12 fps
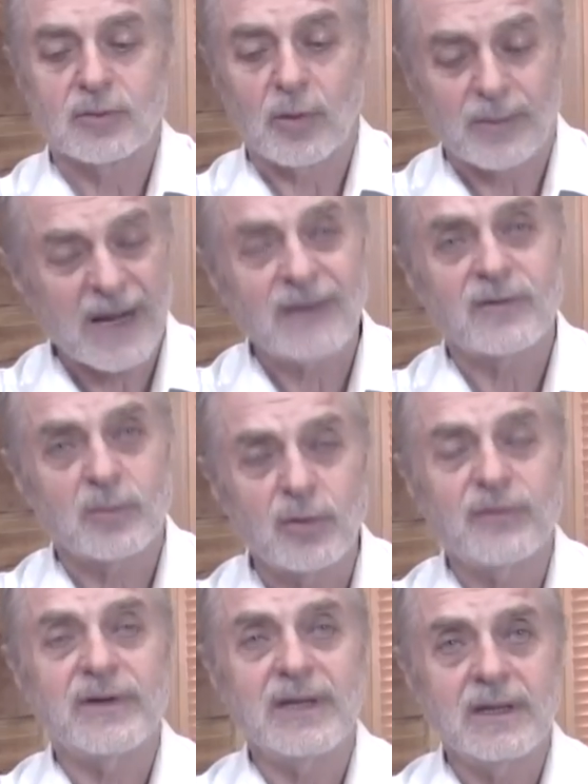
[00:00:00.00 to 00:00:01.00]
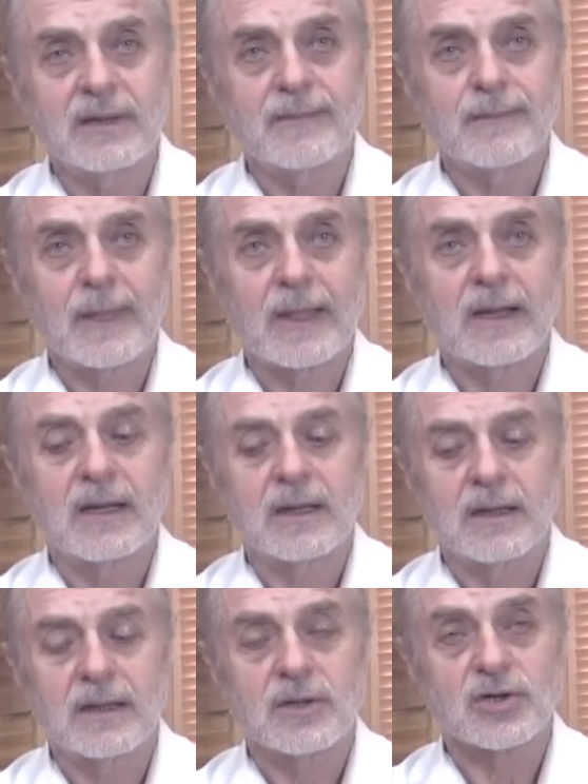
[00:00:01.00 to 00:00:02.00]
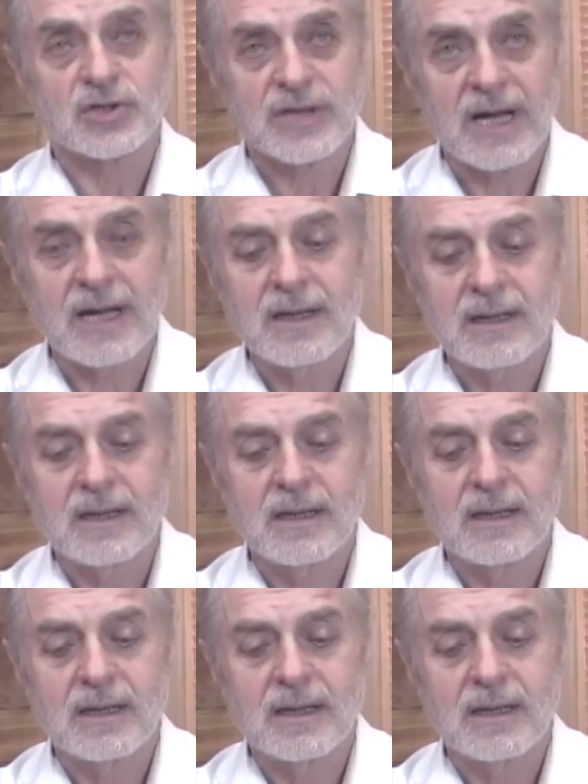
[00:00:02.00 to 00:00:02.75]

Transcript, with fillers: To prawo mówi, że